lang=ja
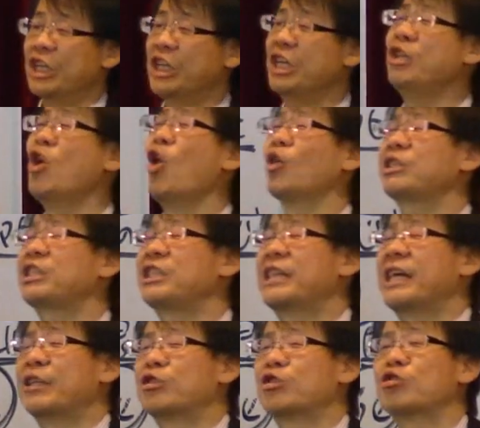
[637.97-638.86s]

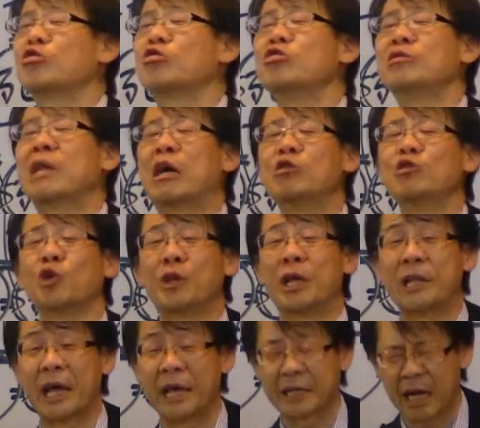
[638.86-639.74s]
命で償うの
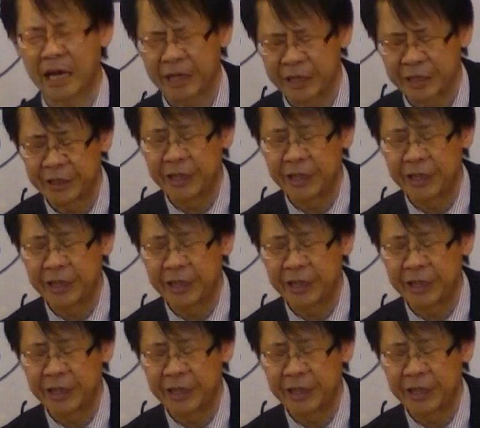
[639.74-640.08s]
でない限